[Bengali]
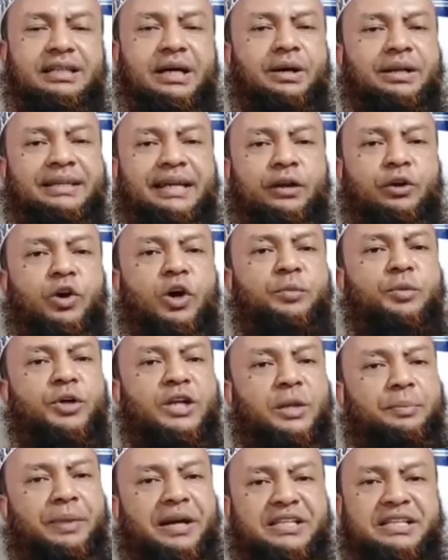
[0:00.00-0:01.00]
তাহলে তার
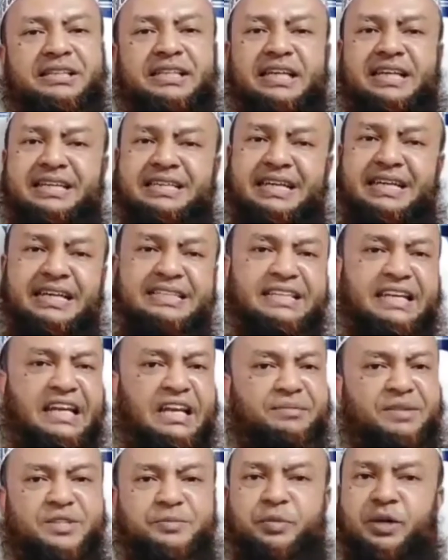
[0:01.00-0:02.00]
কবরের পাশে দাঁড়িয়ে জানাজার
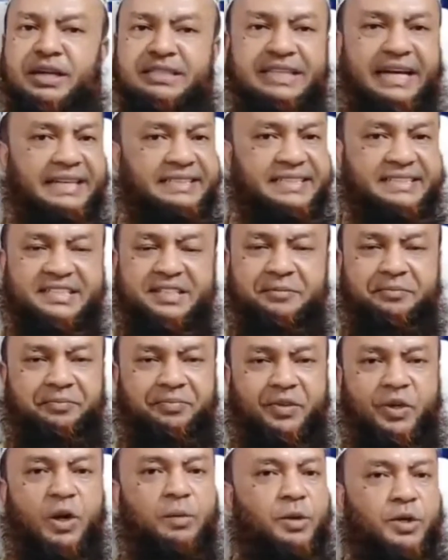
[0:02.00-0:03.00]
নামাজ পড়া জায়েজ আছে
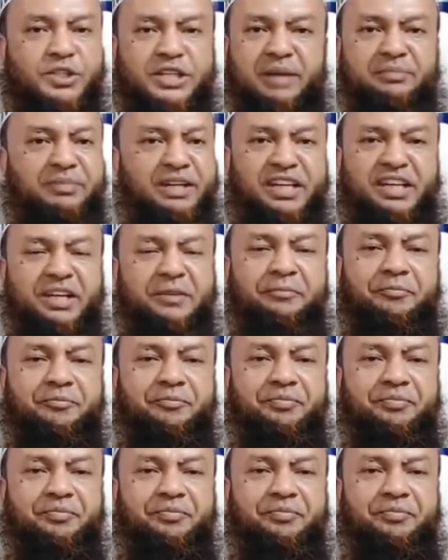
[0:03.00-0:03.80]
কবর সামনে নিয়ে